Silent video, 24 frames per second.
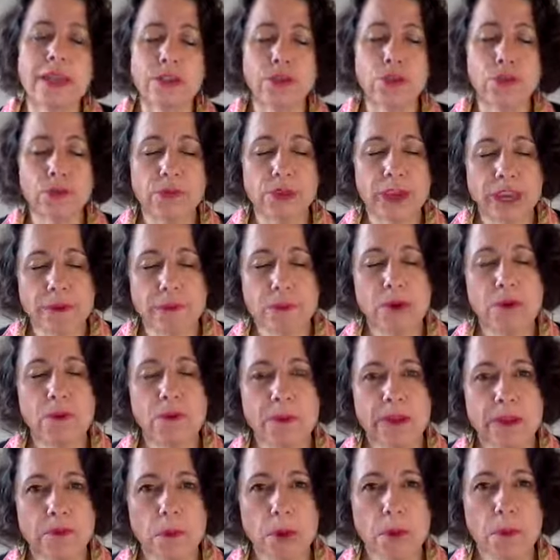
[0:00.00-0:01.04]
Donc vraiment,
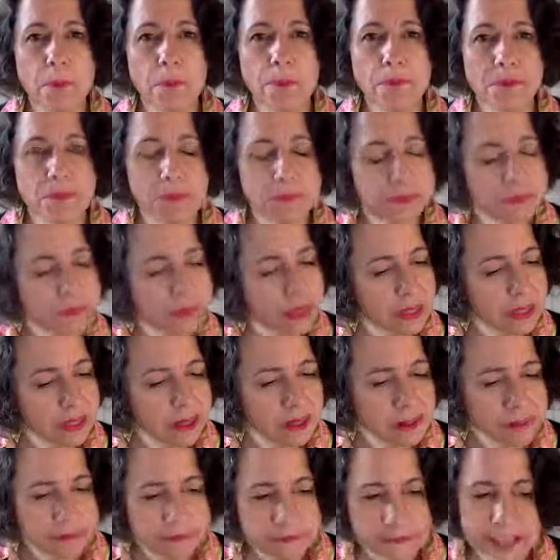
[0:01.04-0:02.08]
vraiment,
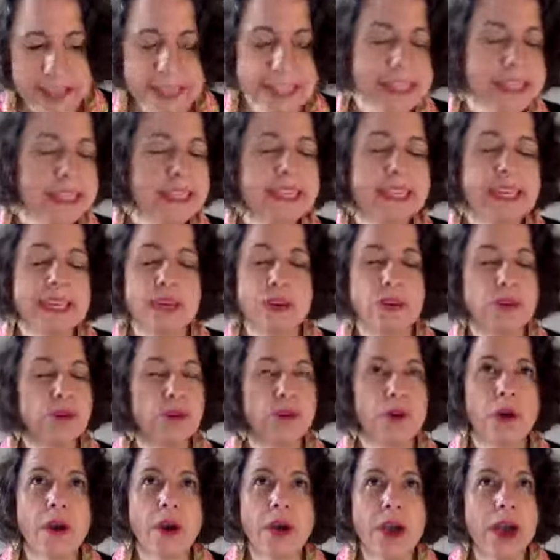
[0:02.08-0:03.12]
valider
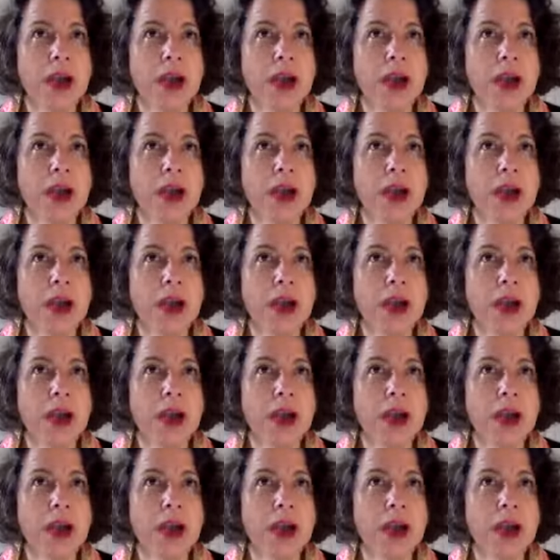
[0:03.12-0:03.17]
que